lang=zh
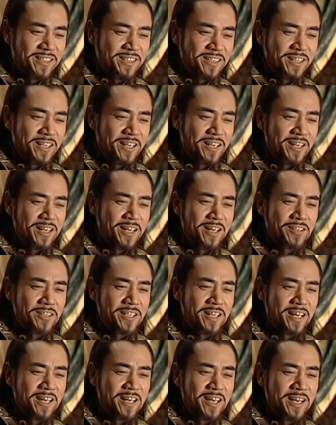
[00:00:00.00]
年老
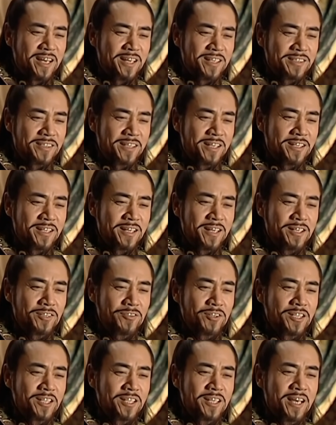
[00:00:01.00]
的呀，在
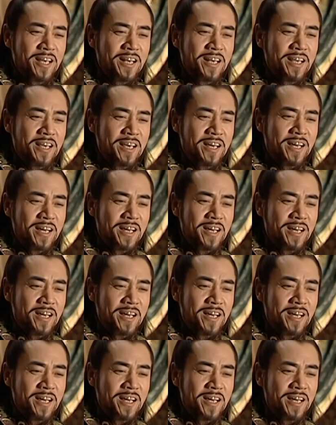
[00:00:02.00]
年壮的眼里，